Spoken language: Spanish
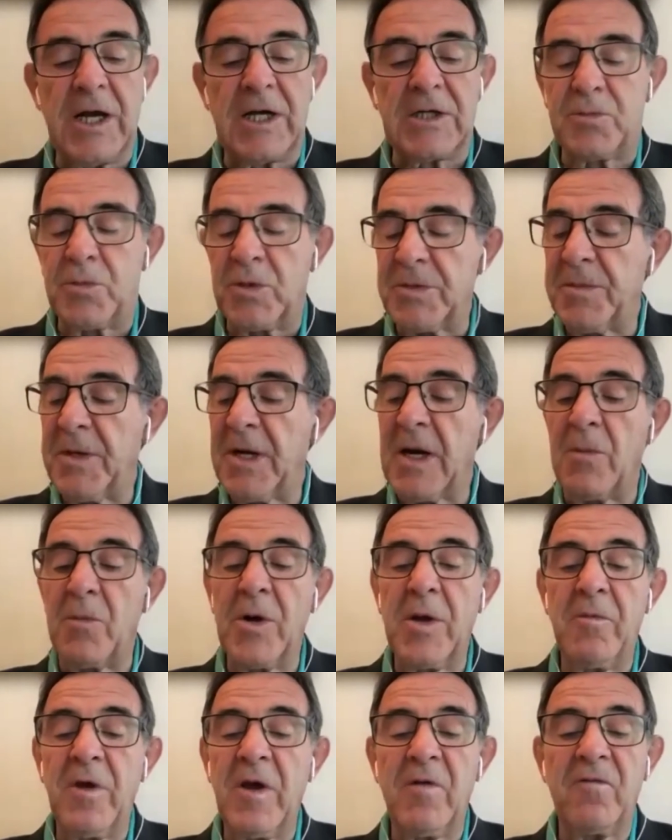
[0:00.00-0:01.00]
días, pues mira,
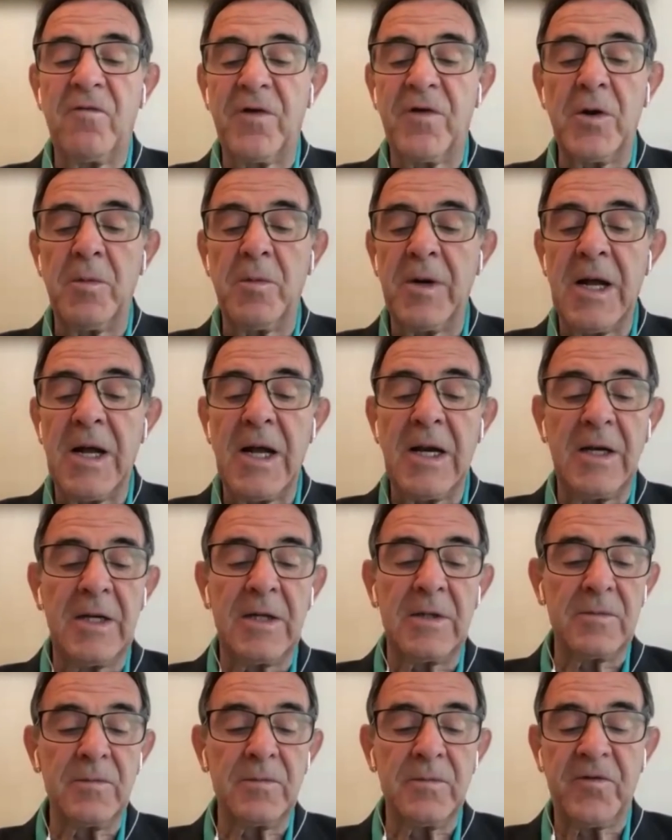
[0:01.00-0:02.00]
muy bien,
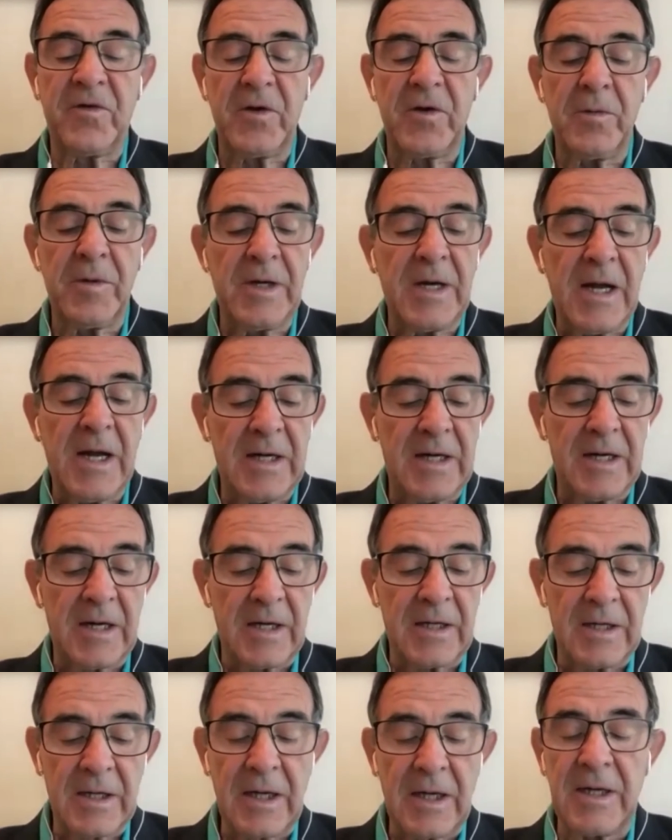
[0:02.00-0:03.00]
fenomenal,
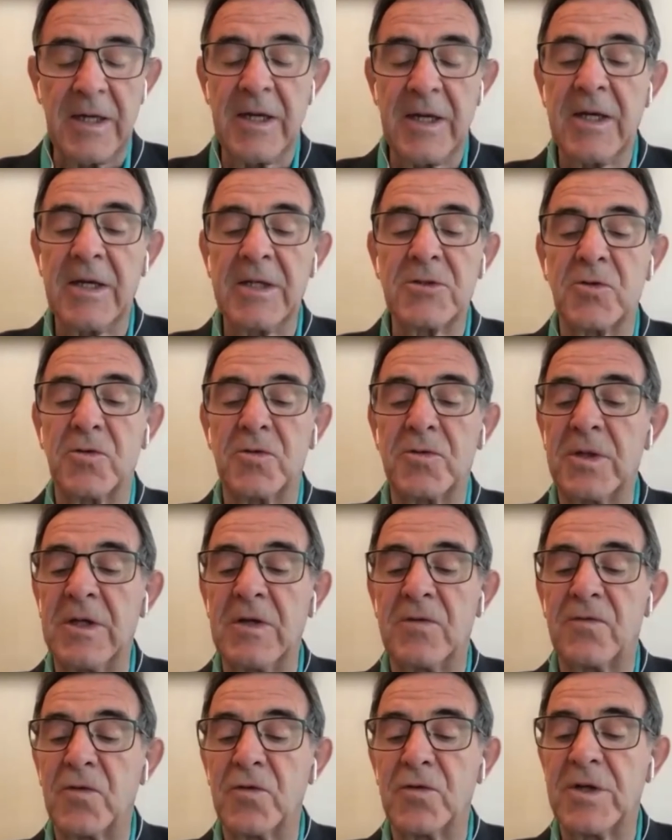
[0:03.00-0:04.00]
fenomenal. Ayer
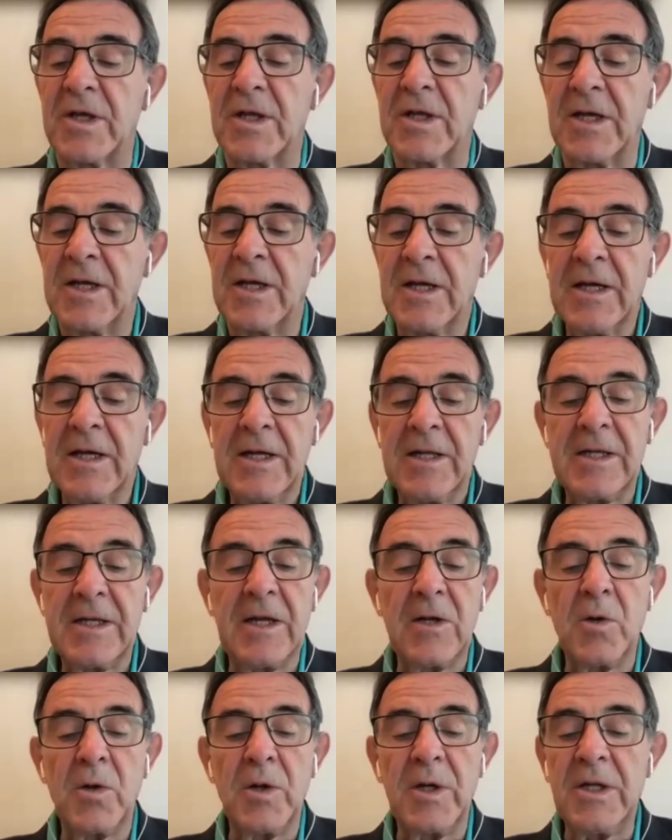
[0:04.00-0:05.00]
disfruté
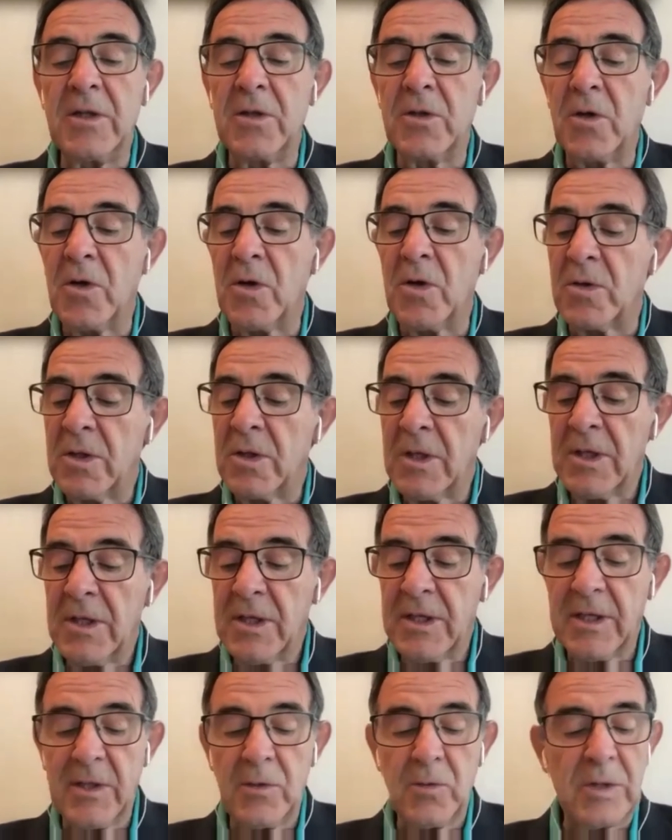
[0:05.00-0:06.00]
de lo lindo
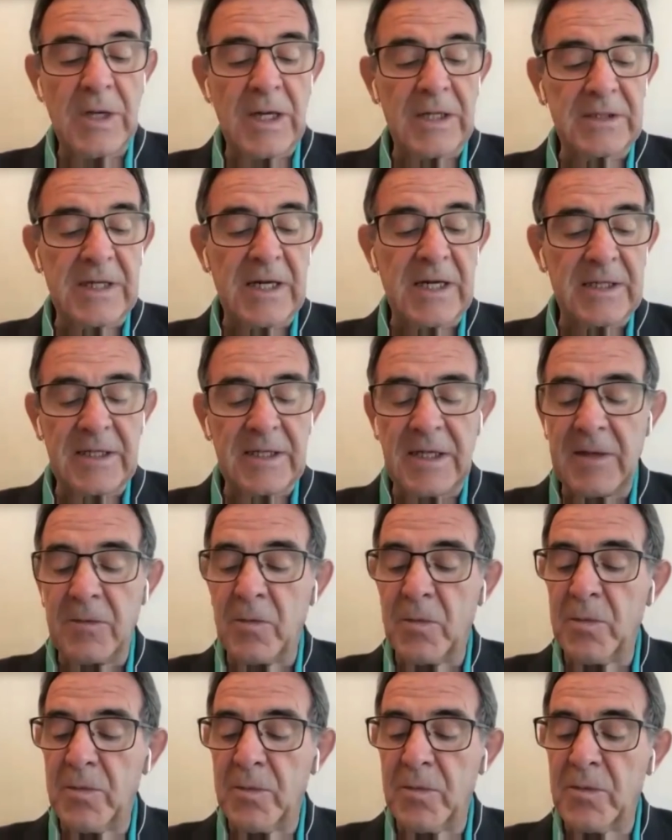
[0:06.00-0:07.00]
en una
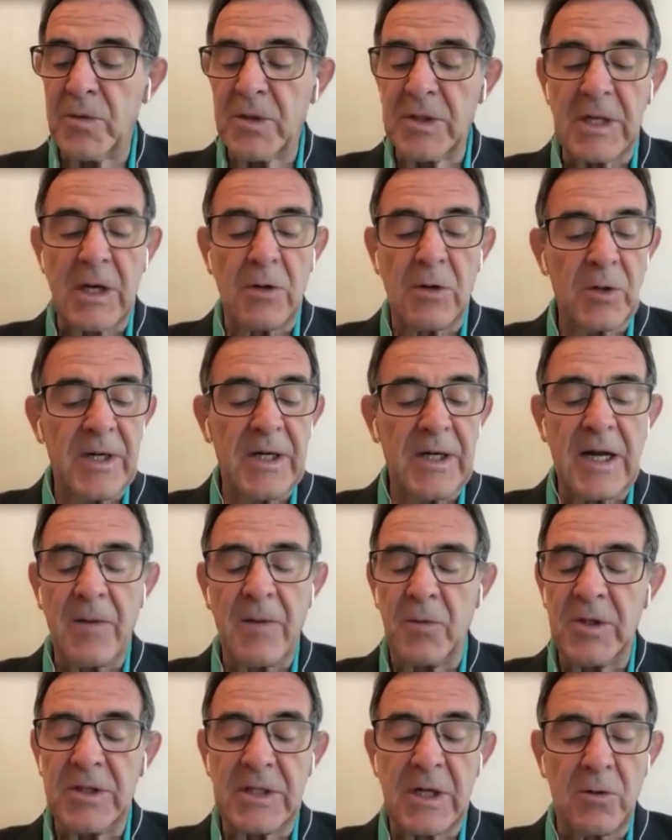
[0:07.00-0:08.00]
tarde muy
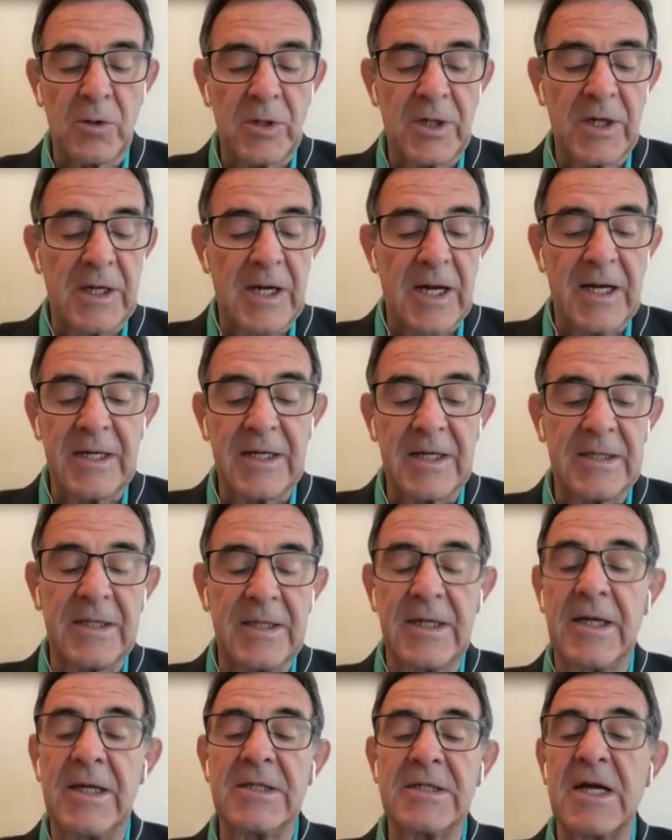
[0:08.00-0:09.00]
taurina, muy taurina
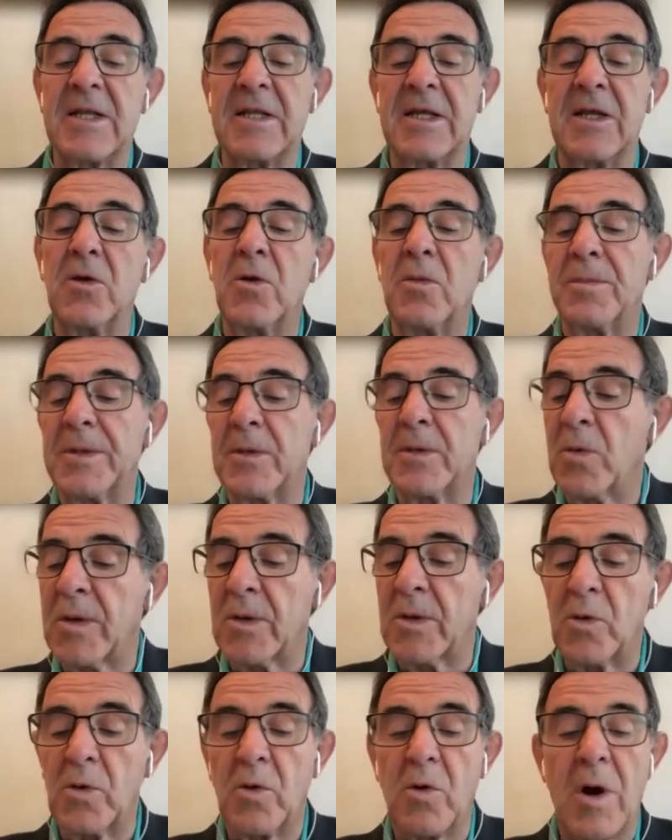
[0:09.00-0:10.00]
en, Sacedón,
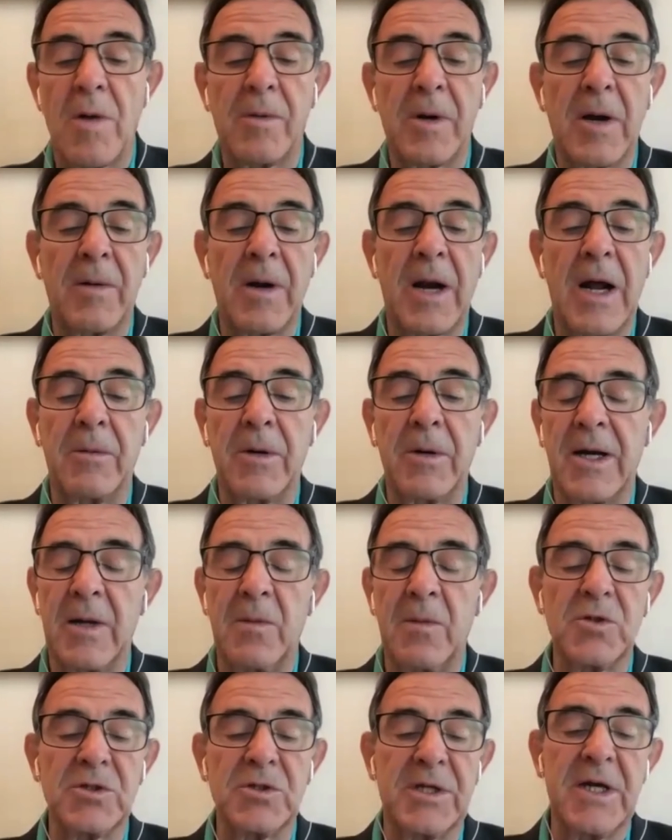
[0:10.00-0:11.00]
pero bueno, luego
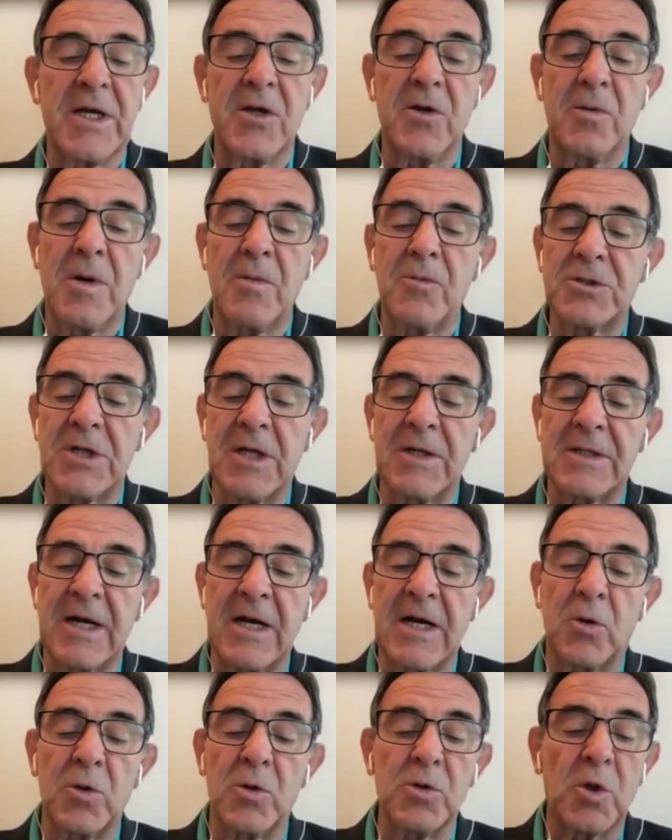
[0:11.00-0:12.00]
hablaremos de ello. Vamos a
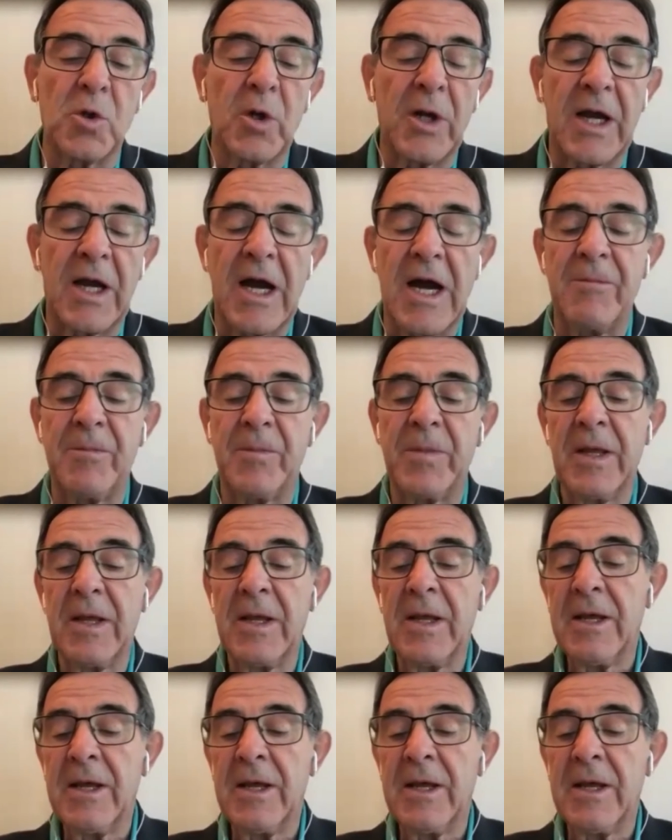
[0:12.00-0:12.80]
entrar con Torija,